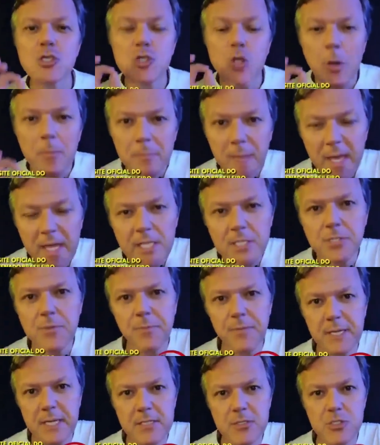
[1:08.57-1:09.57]
Somente
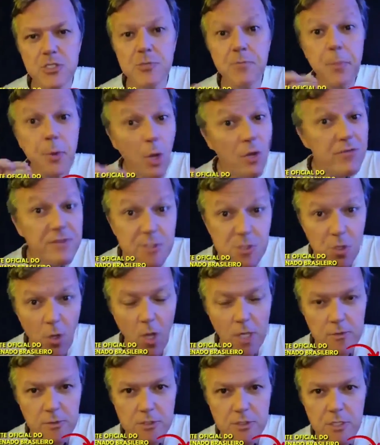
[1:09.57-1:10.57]
presos
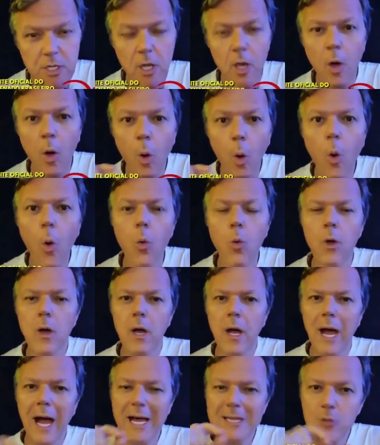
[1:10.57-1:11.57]
provisórios ou
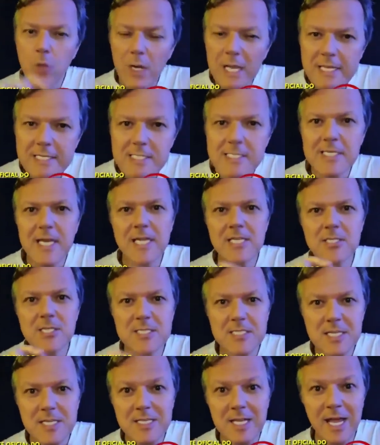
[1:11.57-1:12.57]

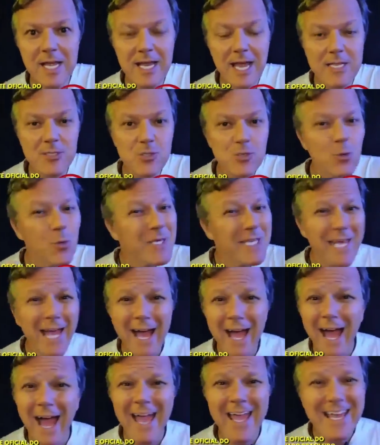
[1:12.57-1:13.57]
adolescentes internados, o que
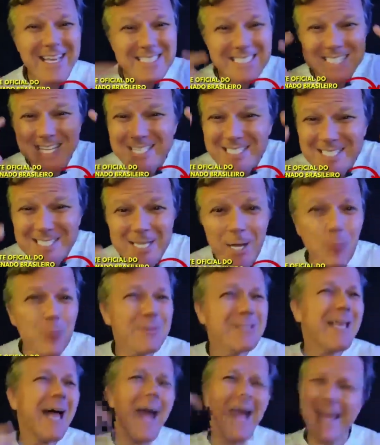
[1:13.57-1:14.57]
é a
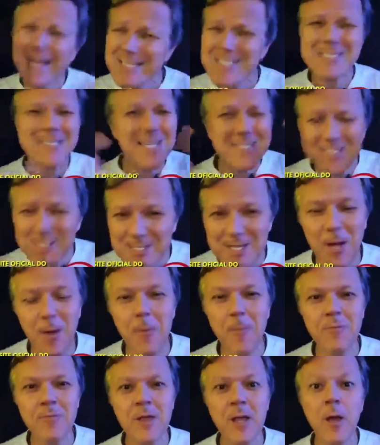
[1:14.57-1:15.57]
exceção da
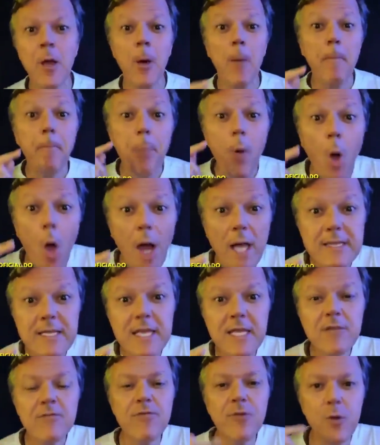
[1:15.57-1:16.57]
exceção,
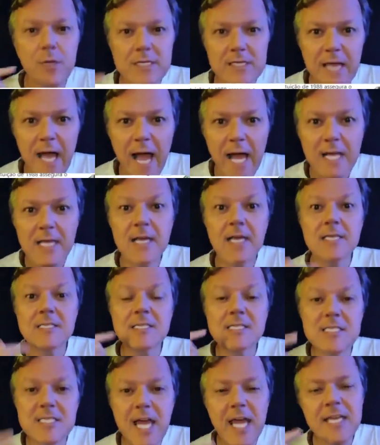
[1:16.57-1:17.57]
podem votar
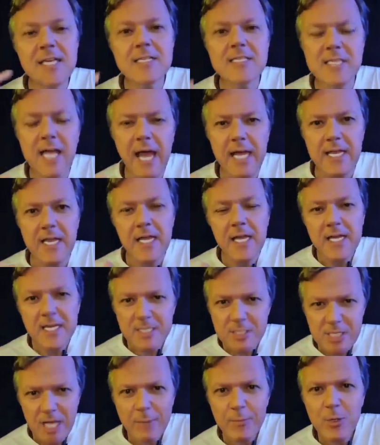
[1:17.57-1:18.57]
se quiserem.
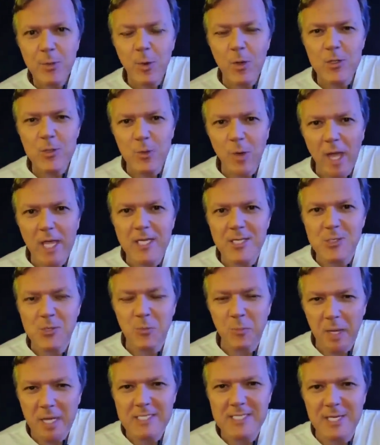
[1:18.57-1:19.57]
E sabe quanto é
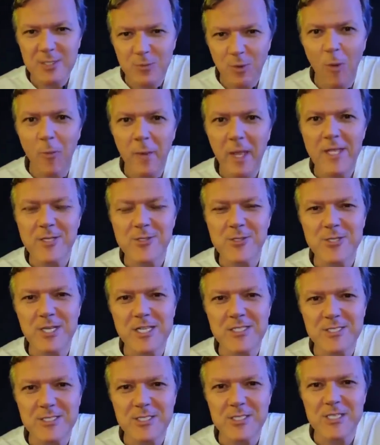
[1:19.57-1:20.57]
isso percentualmente,
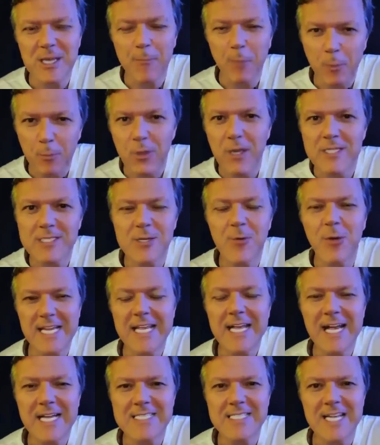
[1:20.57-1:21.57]
gente, da população
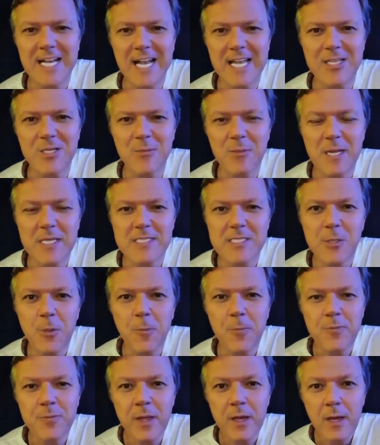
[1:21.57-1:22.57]
encarcerada do Brasil?